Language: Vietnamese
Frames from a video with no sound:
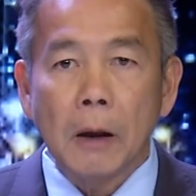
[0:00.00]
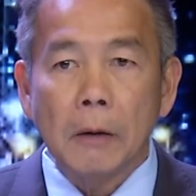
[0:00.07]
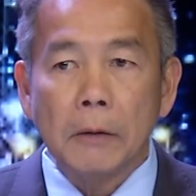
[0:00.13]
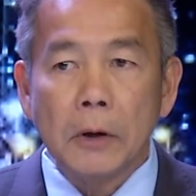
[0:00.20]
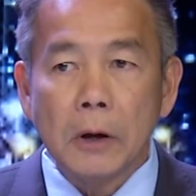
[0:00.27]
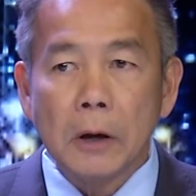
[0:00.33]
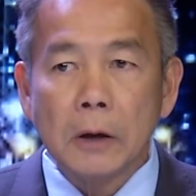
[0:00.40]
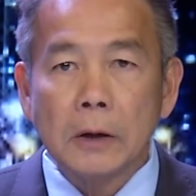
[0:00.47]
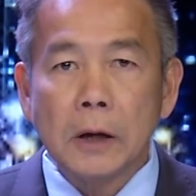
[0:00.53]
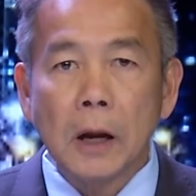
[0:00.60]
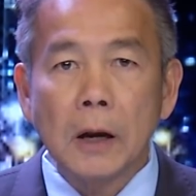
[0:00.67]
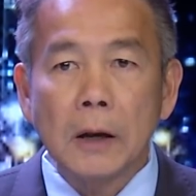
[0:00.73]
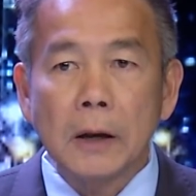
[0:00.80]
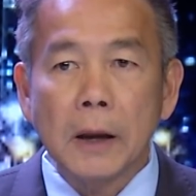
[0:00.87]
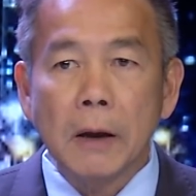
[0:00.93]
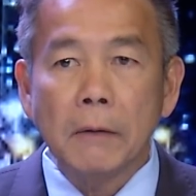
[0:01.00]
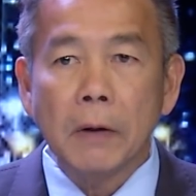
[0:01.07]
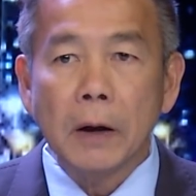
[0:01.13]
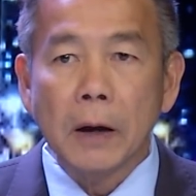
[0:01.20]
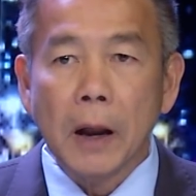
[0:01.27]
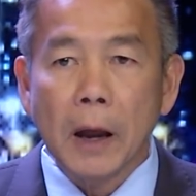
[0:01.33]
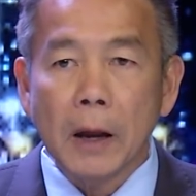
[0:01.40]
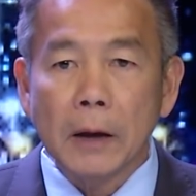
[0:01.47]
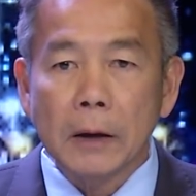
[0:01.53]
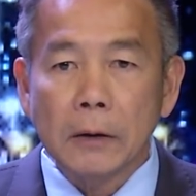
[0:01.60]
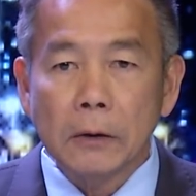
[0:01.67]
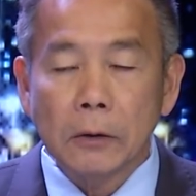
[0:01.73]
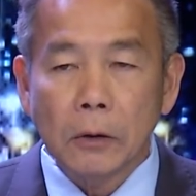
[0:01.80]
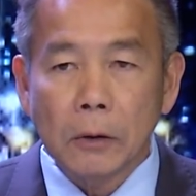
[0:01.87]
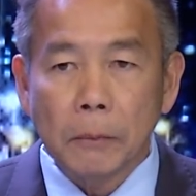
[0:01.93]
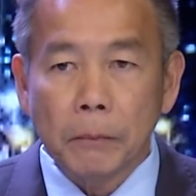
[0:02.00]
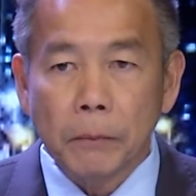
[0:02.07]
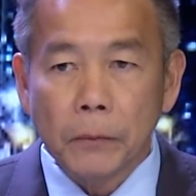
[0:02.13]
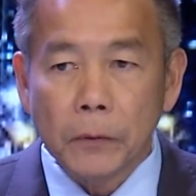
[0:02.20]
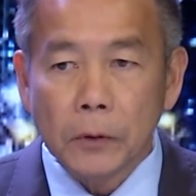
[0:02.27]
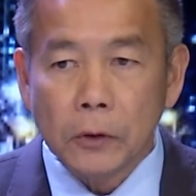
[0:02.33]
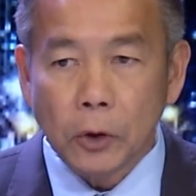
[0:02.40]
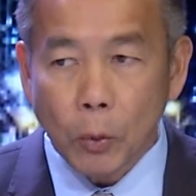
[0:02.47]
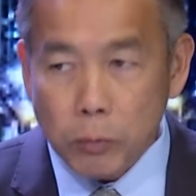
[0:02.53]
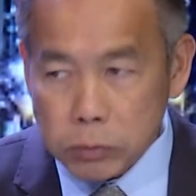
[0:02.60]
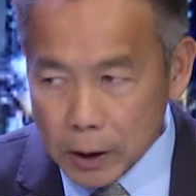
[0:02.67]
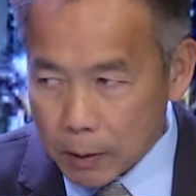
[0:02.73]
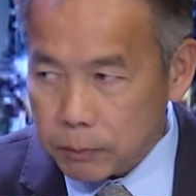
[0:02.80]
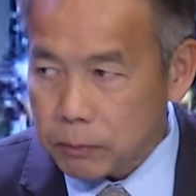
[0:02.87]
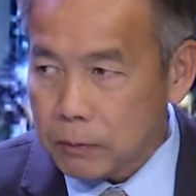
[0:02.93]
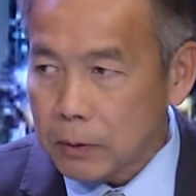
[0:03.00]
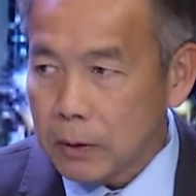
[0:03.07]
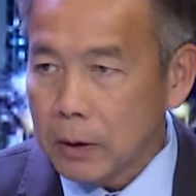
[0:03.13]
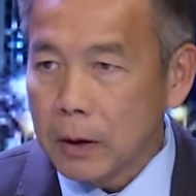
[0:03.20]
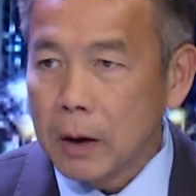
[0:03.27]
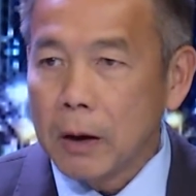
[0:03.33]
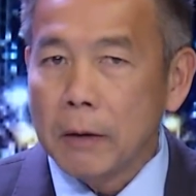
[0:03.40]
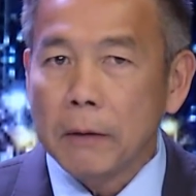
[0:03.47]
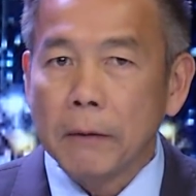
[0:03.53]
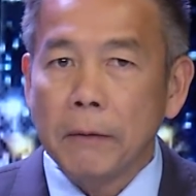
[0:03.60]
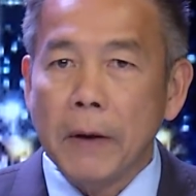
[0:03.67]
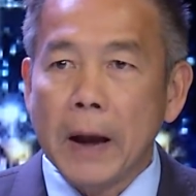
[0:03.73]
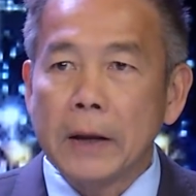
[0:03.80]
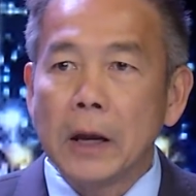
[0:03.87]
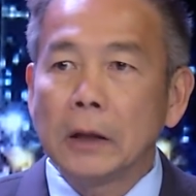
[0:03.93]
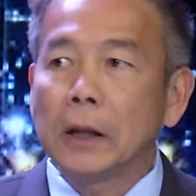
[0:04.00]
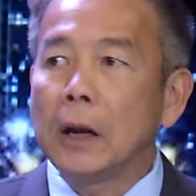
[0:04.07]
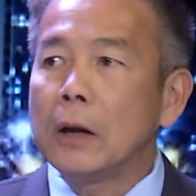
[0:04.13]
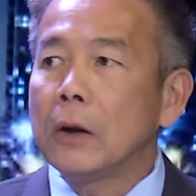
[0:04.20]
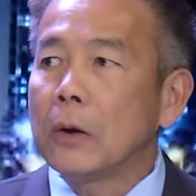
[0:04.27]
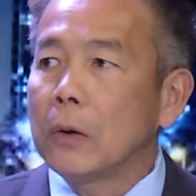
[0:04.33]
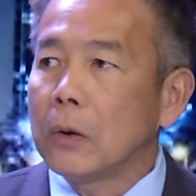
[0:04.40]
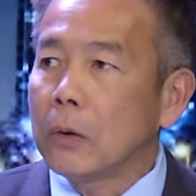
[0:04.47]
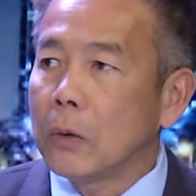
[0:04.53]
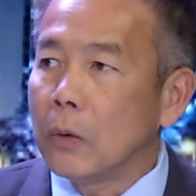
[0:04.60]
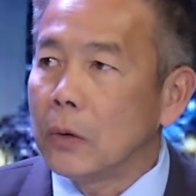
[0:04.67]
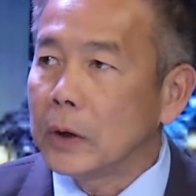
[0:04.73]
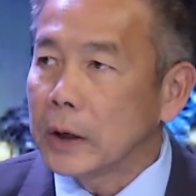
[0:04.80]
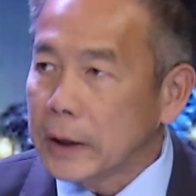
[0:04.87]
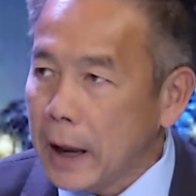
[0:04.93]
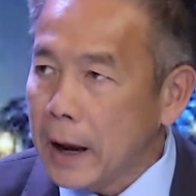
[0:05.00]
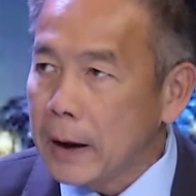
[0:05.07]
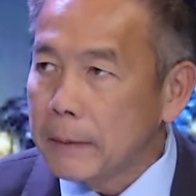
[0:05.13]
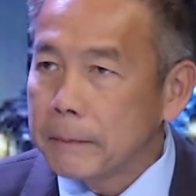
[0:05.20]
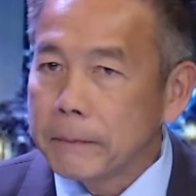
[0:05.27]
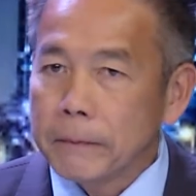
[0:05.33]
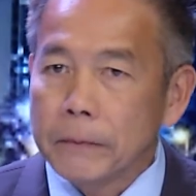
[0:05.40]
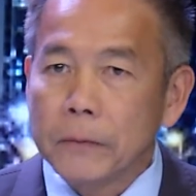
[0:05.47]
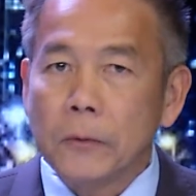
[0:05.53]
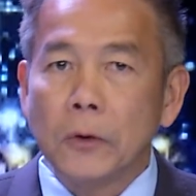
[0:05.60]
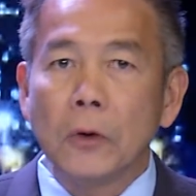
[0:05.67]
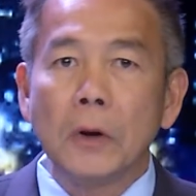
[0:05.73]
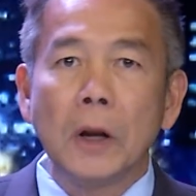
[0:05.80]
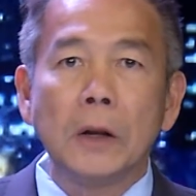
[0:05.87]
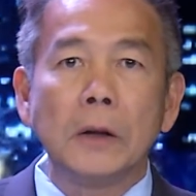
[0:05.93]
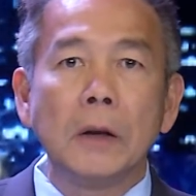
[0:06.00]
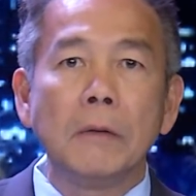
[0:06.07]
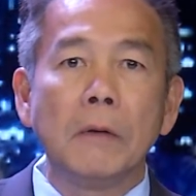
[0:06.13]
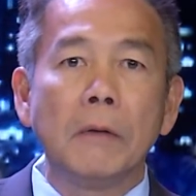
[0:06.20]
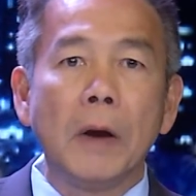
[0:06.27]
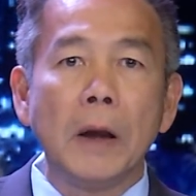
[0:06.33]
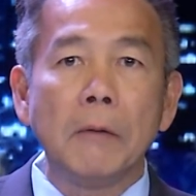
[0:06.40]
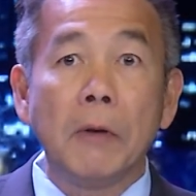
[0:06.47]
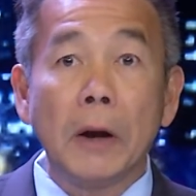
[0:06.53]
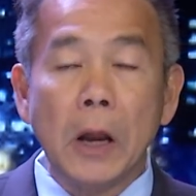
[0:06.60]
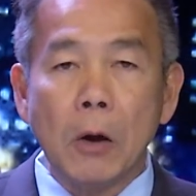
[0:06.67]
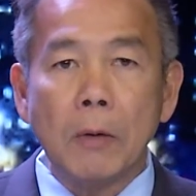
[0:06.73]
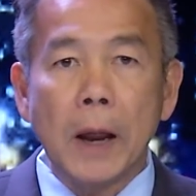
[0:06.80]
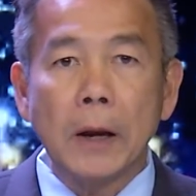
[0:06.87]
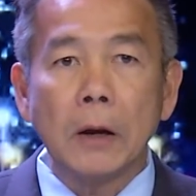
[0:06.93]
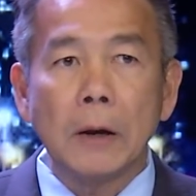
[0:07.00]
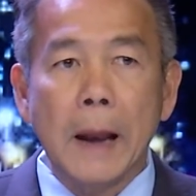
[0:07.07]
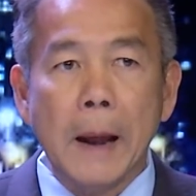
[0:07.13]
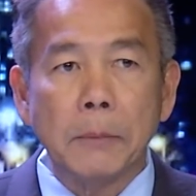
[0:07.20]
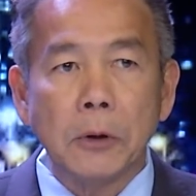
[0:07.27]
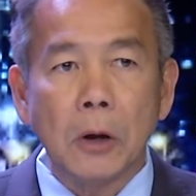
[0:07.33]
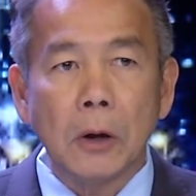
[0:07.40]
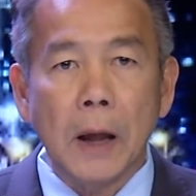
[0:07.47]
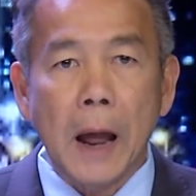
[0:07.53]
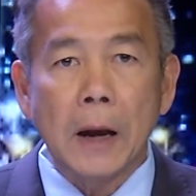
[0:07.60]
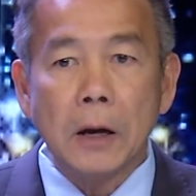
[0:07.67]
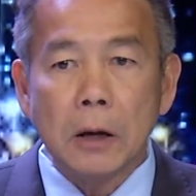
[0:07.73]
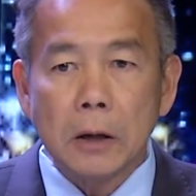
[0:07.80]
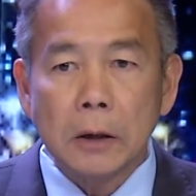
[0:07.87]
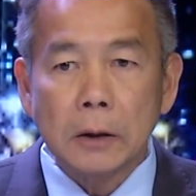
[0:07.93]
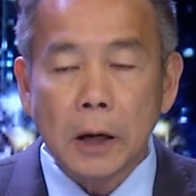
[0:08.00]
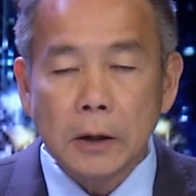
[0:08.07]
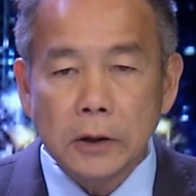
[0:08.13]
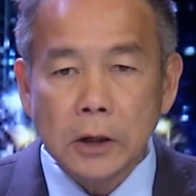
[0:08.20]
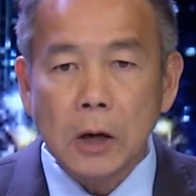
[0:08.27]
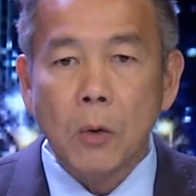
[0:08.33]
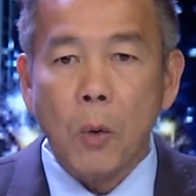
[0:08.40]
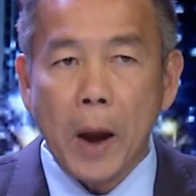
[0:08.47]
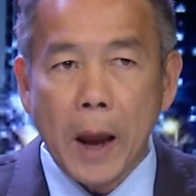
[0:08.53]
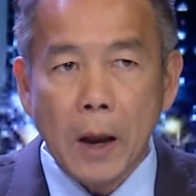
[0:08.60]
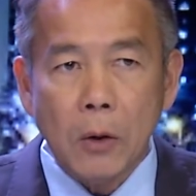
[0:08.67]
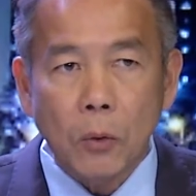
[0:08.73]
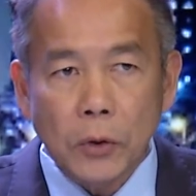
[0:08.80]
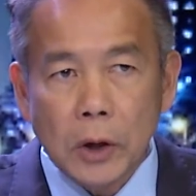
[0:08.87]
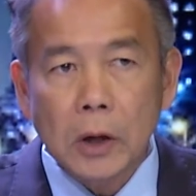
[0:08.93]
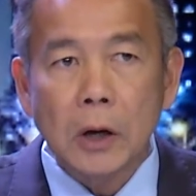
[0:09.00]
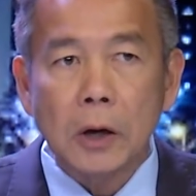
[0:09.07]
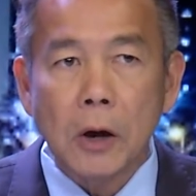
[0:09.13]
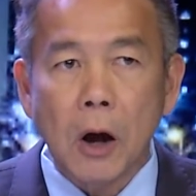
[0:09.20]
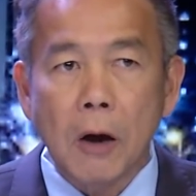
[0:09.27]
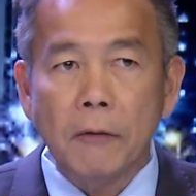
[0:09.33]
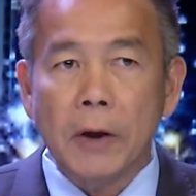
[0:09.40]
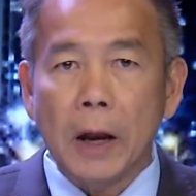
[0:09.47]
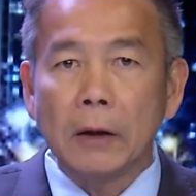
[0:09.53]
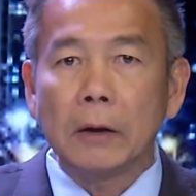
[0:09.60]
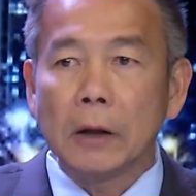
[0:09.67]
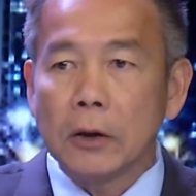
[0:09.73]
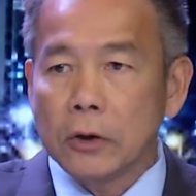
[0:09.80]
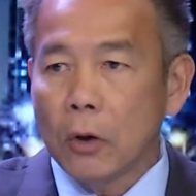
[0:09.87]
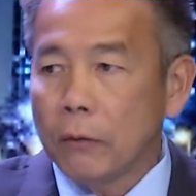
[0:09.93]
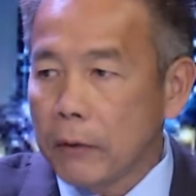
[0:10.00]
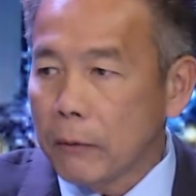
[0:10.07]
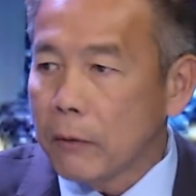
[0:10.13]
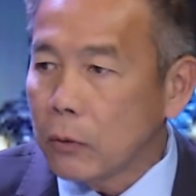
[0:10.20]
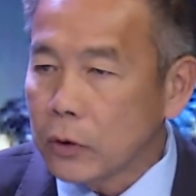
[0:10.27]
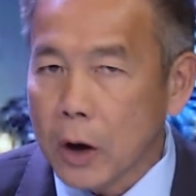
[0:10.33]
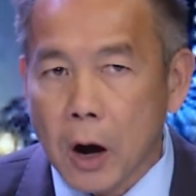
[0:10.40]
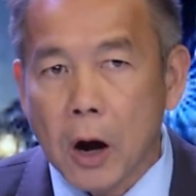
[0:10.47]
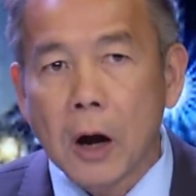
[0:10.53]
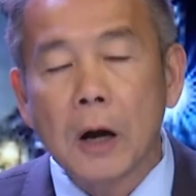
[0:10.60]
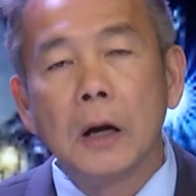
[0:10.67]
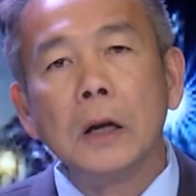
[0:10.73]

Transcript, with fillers: dựa trên cái vấn đề chủng tộc và giới tính của người ta cho nên chính vì vậy và điều này nó làm cho ảnh hưởng đến sức khỏe của những người đó vì anh từ chối phục vụ cho họ